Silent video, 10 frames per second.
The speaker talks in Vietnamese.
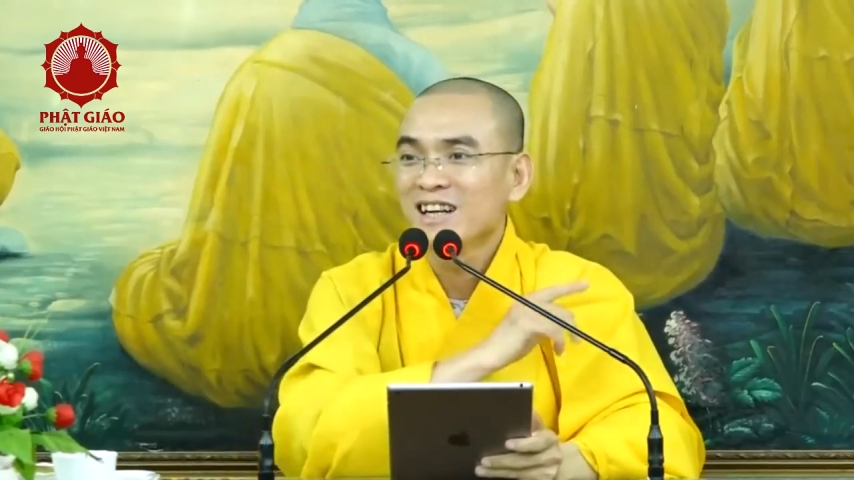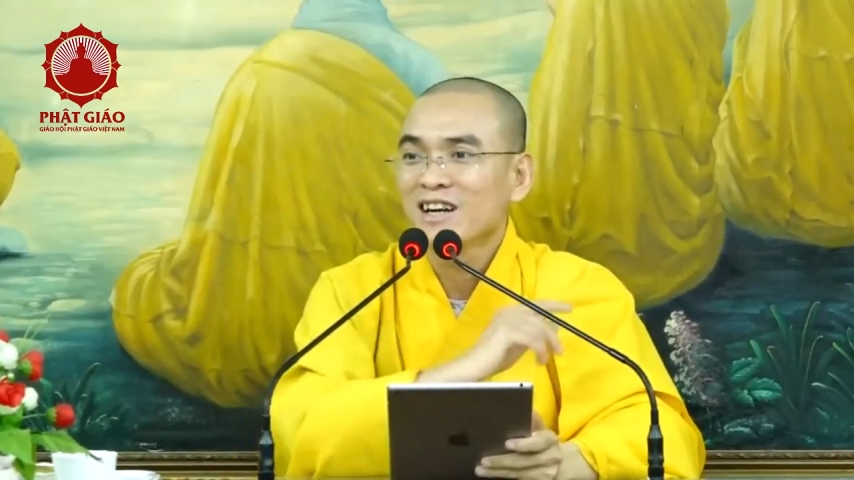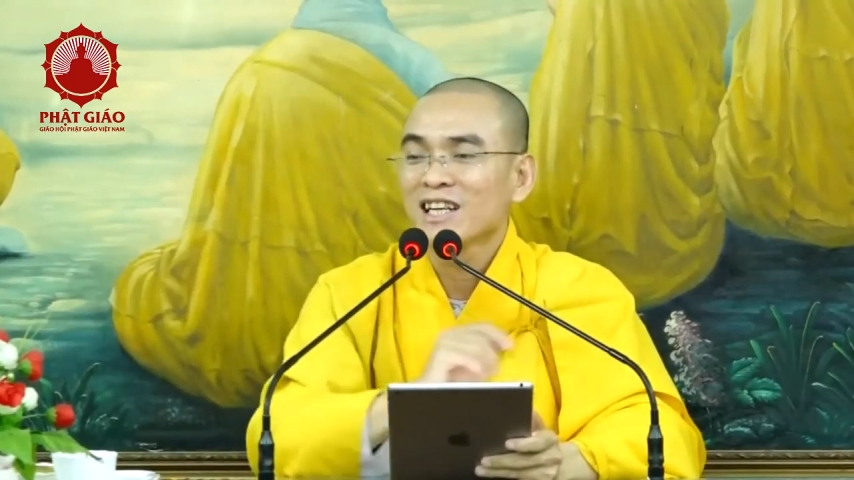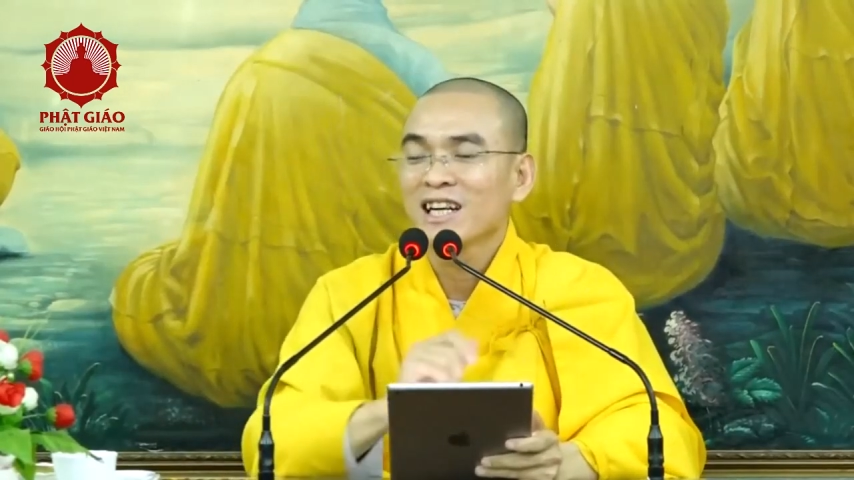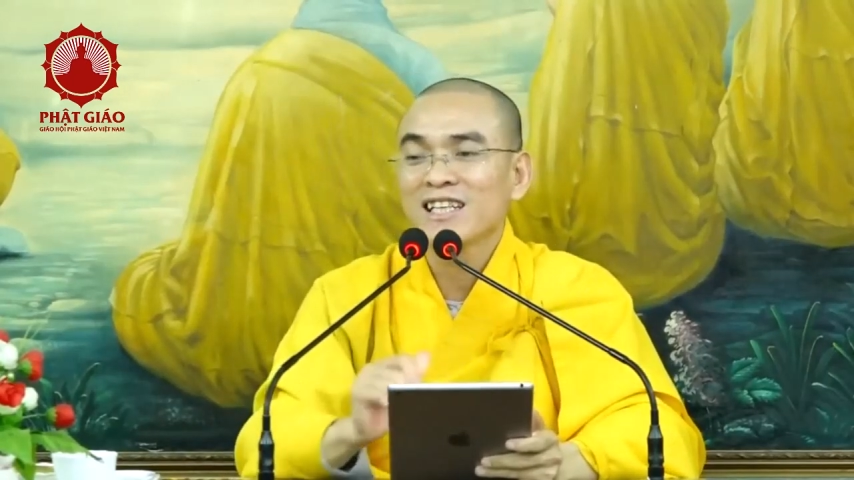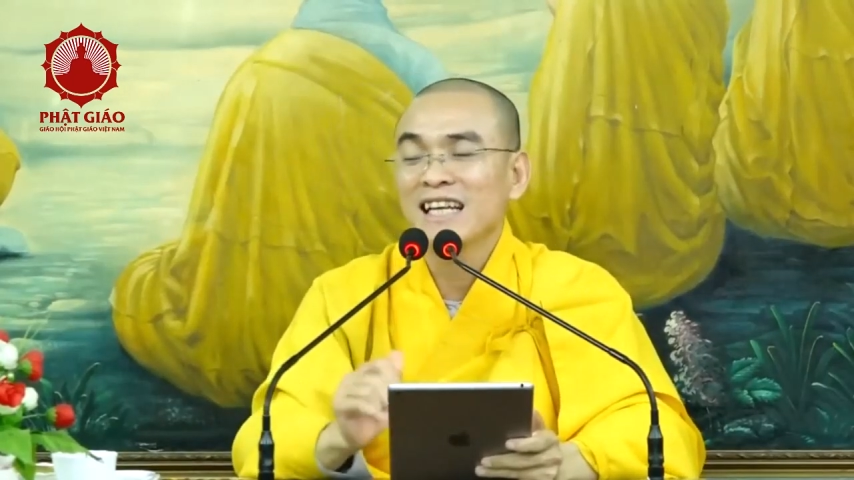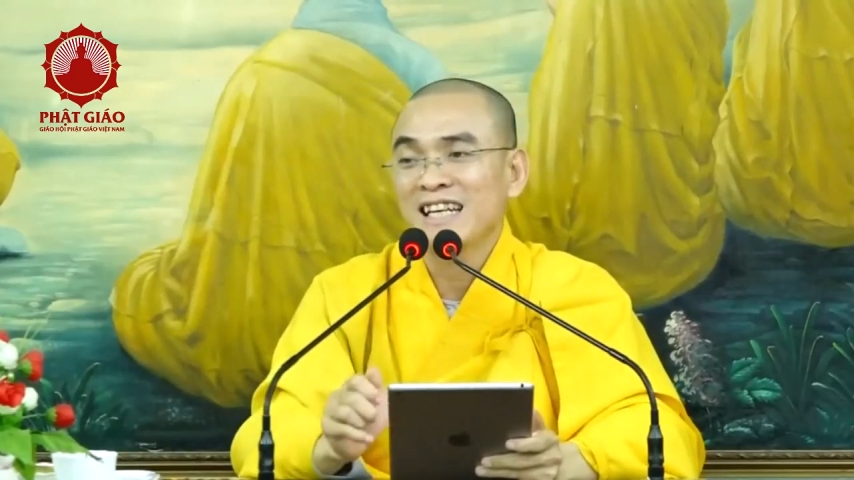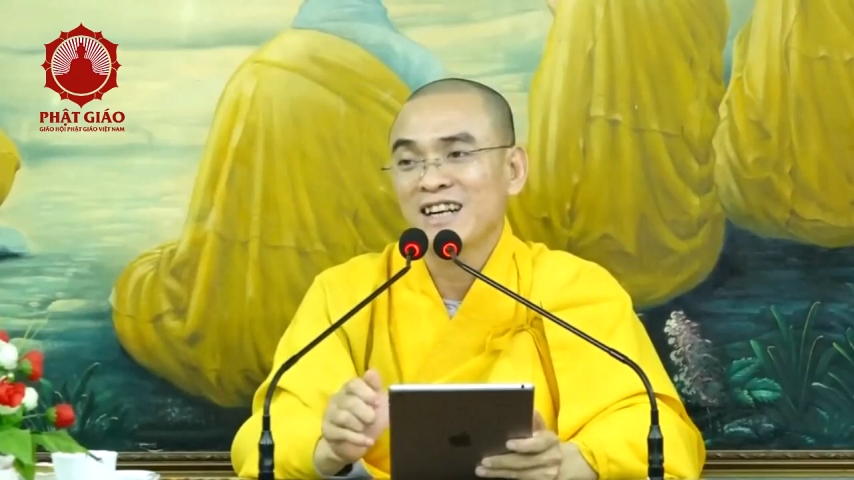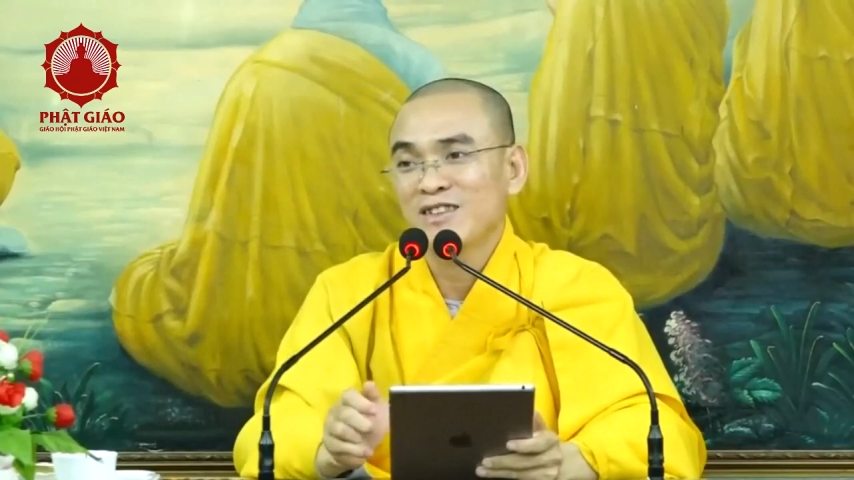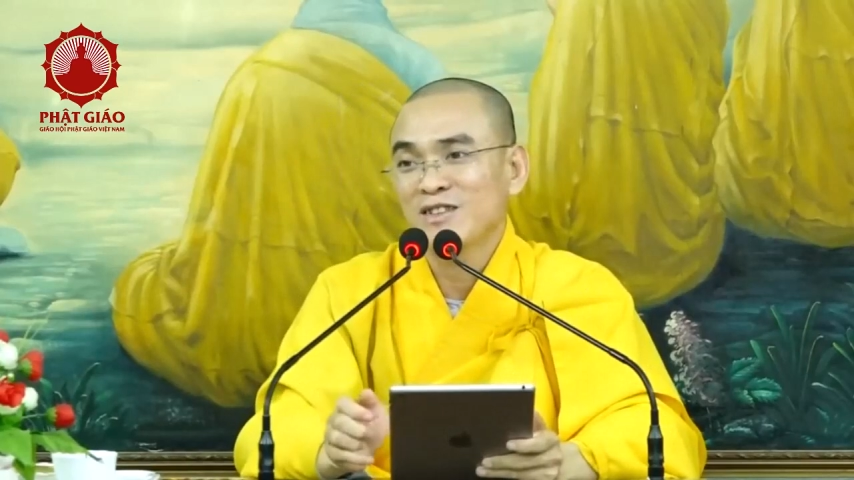rồi hết
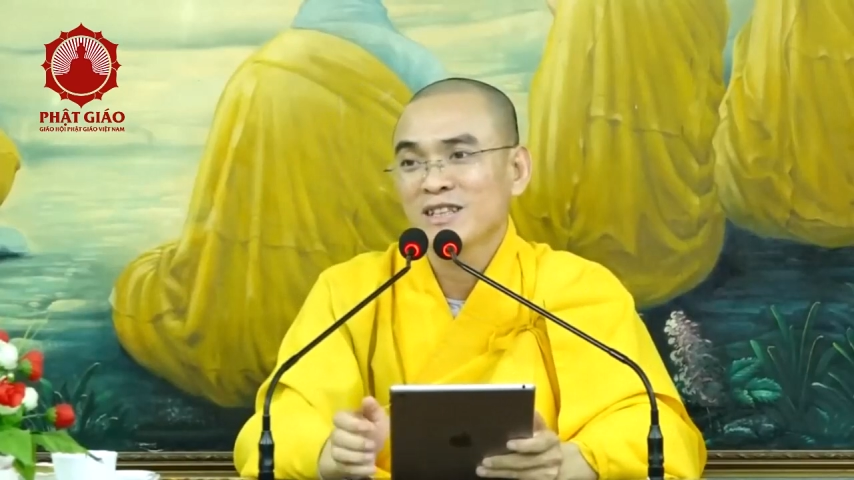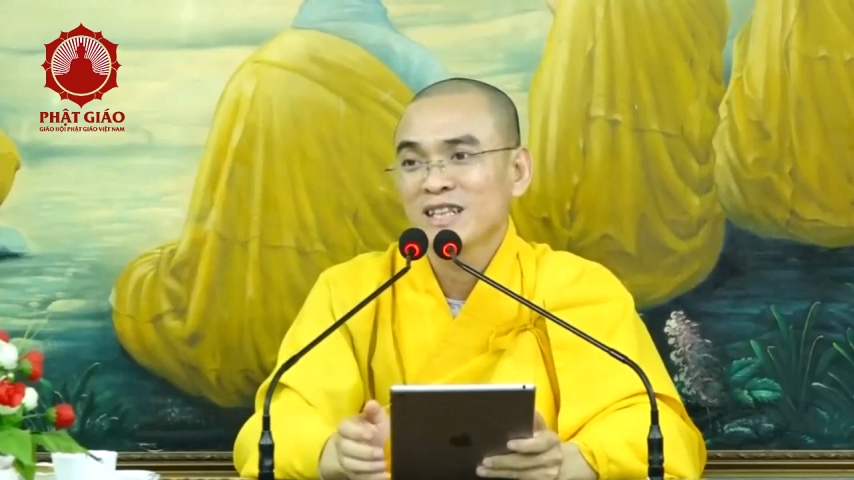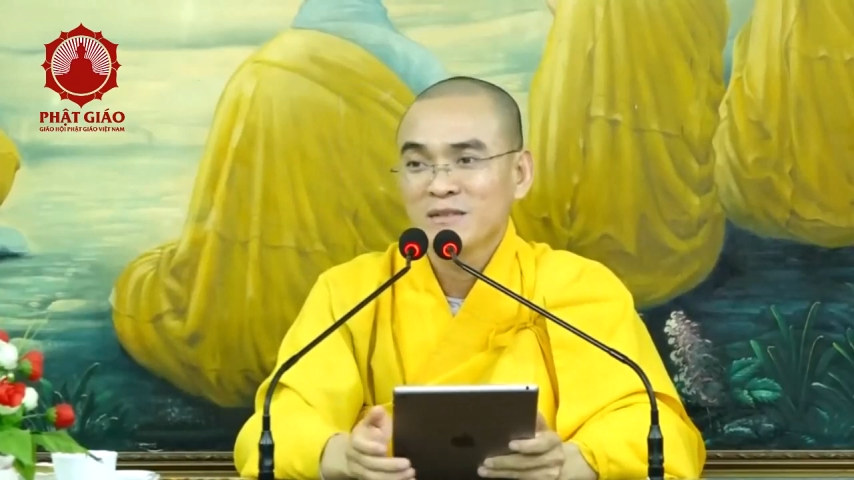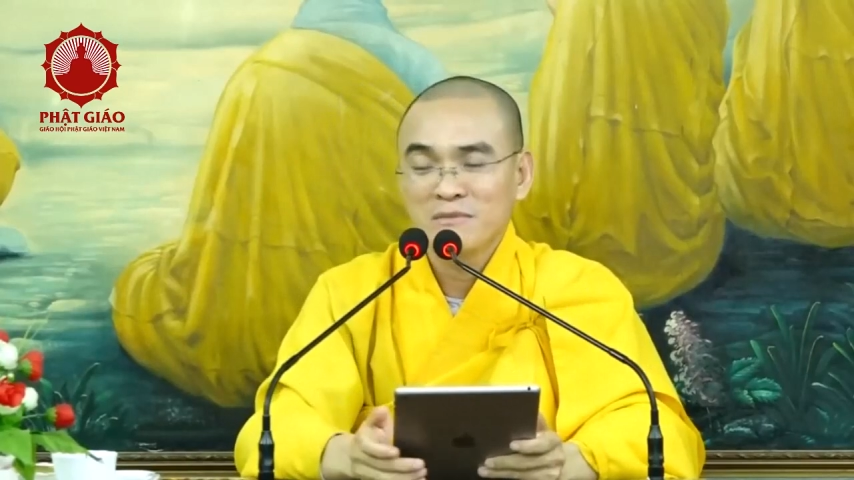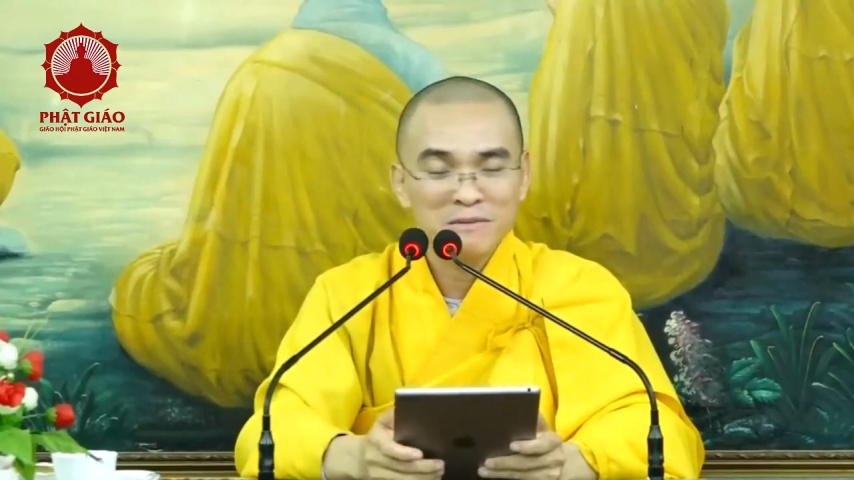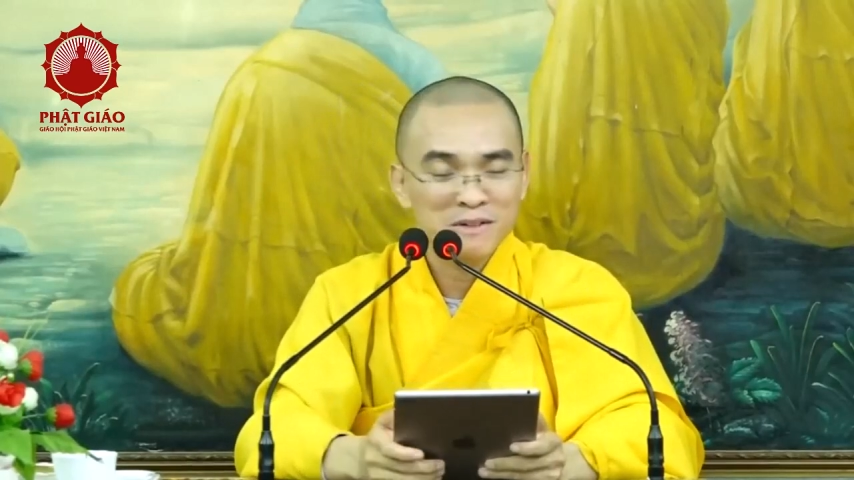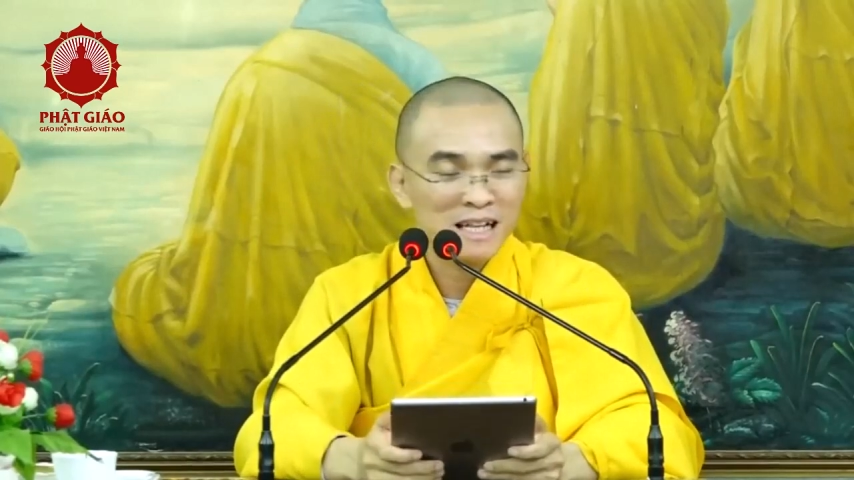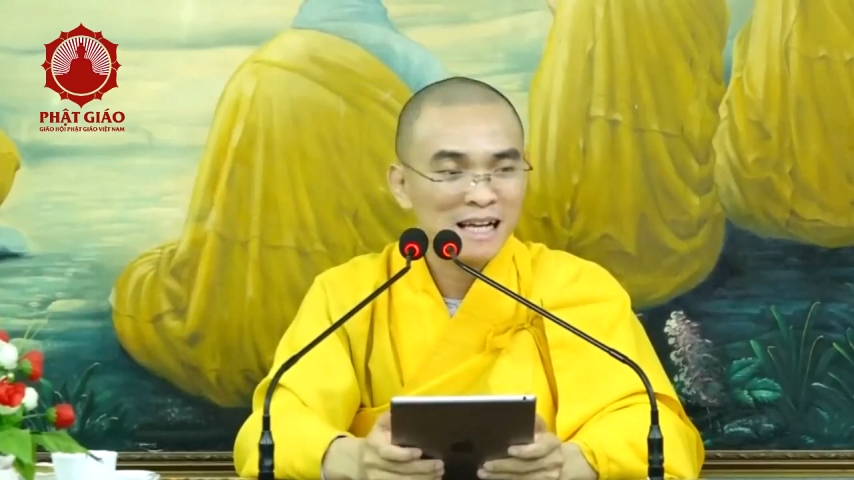dậy nổi luôn mấy ông có